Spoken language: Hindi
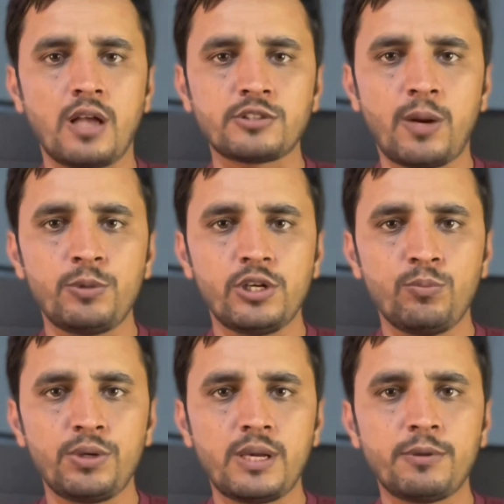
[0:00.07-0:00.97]

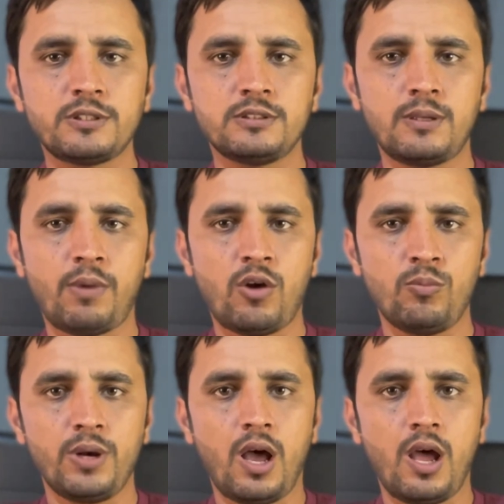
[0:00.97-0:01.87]
असलम पी के बसेज से मैं
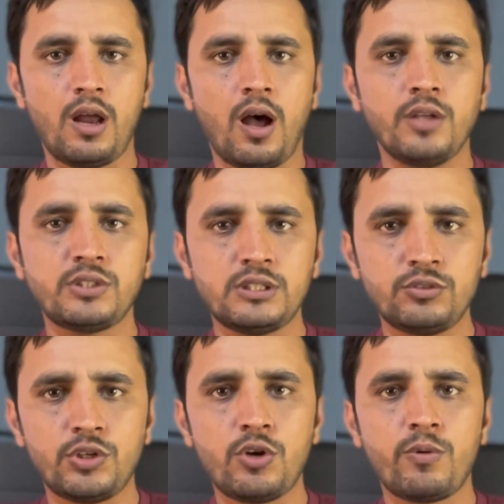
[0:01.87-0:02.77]
हूं बिलाल आज की
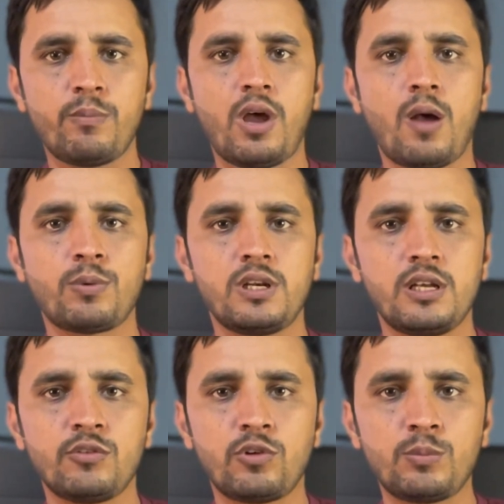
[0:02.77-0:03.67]
इस वीडियो में मैं आपके लिए
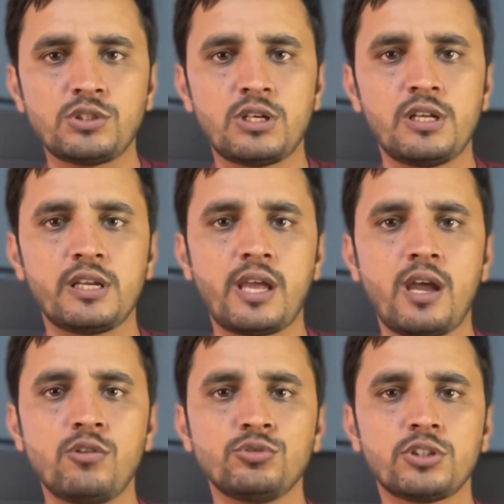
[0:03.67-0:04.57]
इन्फॉर्मेशन लेके
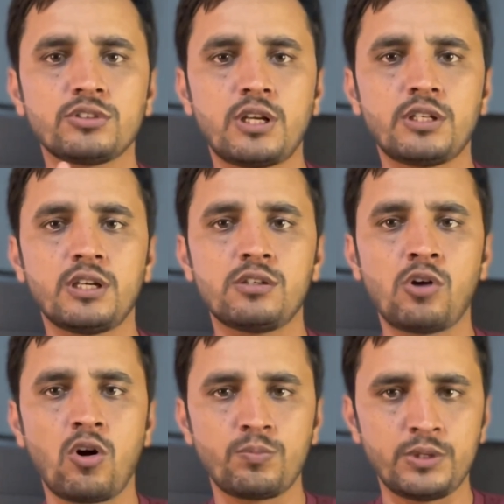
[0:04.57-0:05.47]
आया हूं सस्ता टिकट
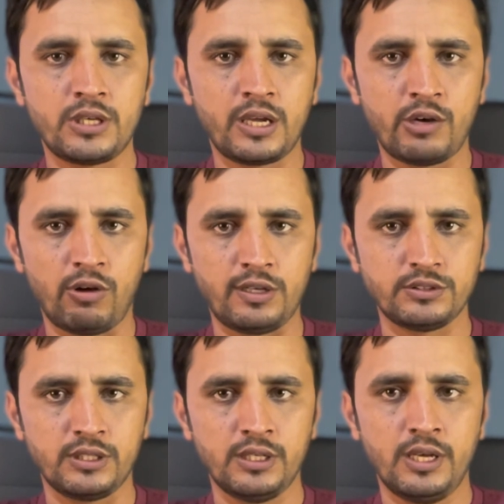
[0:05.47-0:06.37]
डॉट पी के हवाले
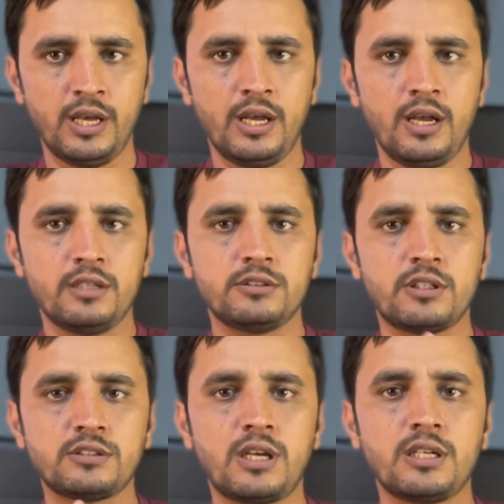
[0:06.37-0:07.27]
से
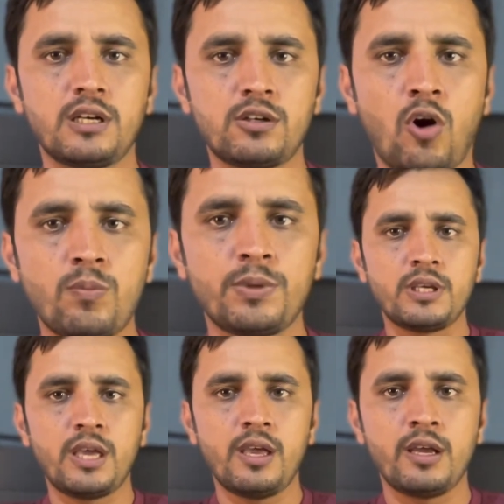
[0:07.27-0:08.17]
सस्ता टिकट डॉट पी
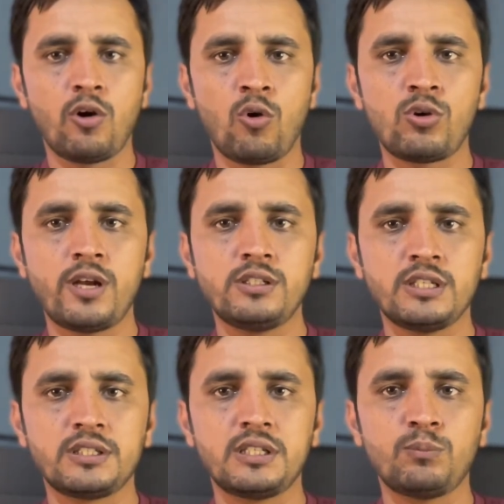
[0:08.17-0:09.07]
के एक ऑनलाइन
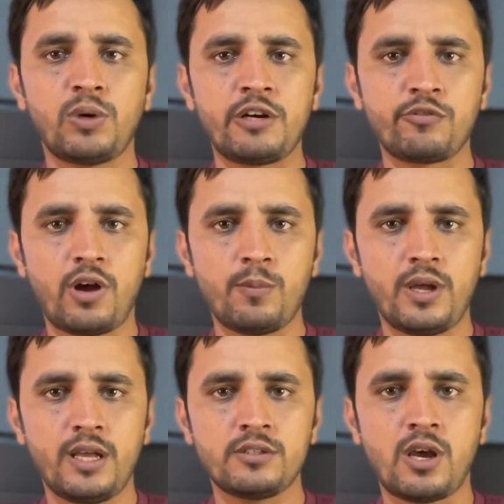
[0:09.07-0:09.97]
टिकटिंग प्लेटफॉर्म
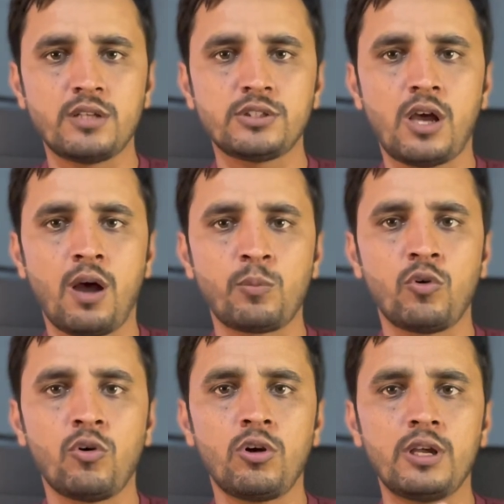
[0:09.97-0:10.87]
है जहां से
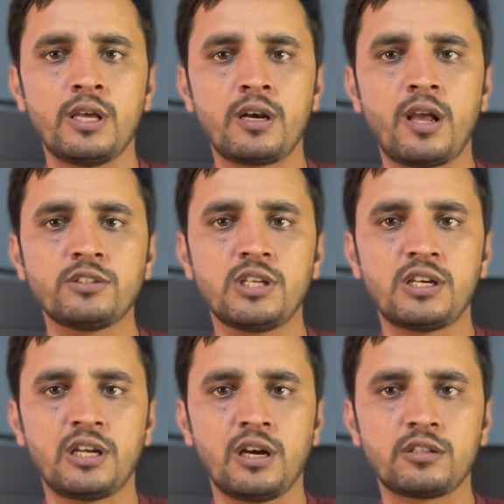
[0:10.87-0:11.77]
आपको एयरलाइंस के
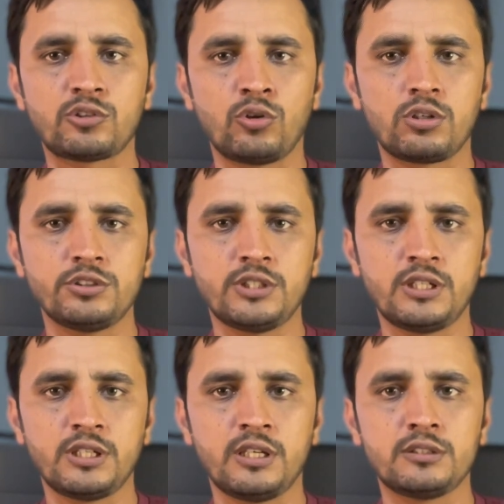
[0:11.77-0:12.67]
टिकट्स होटल्स
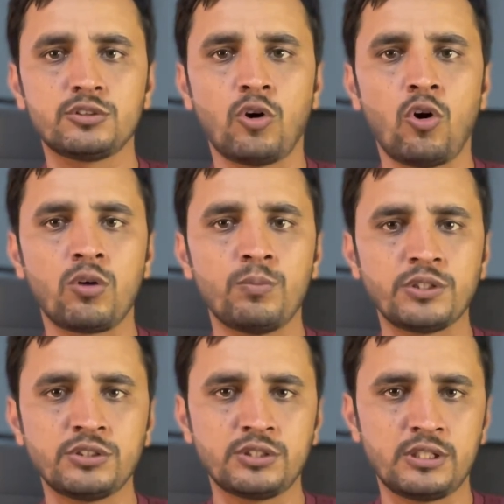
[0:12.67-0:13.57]
के टिकट्स और
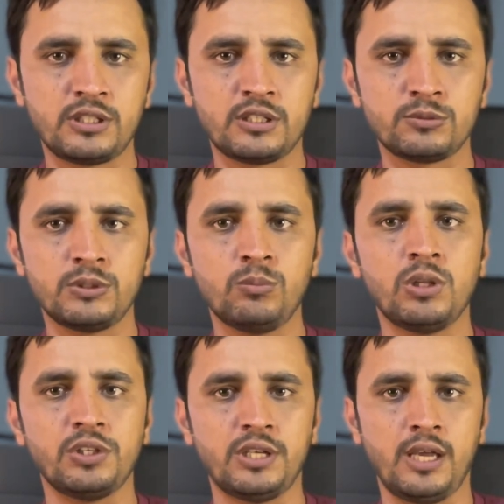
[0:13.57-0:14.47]
बसेस के टिकट्स भी
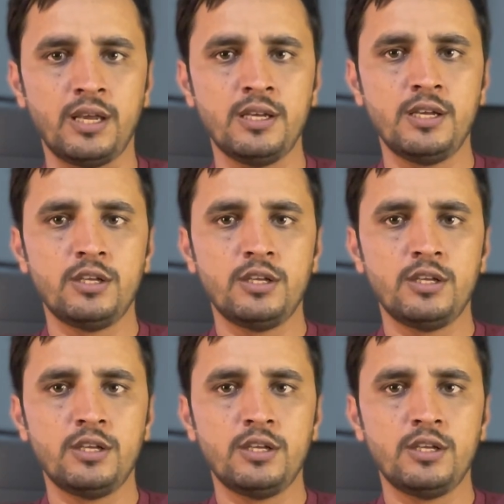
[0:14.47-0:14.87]
मिलते हैं